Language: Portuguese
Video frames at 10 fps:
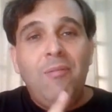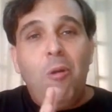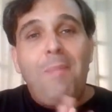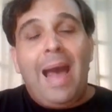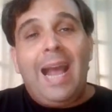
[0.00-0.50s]

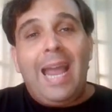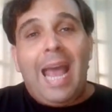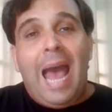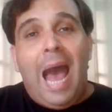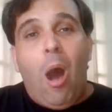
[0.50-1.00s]
vão
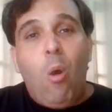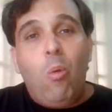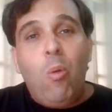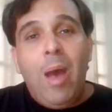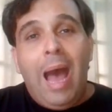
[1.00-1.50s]
barganhar
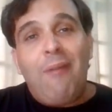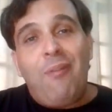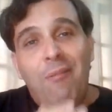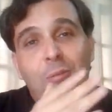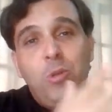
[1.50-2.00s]
algo a
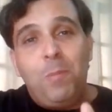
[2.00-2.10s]
favor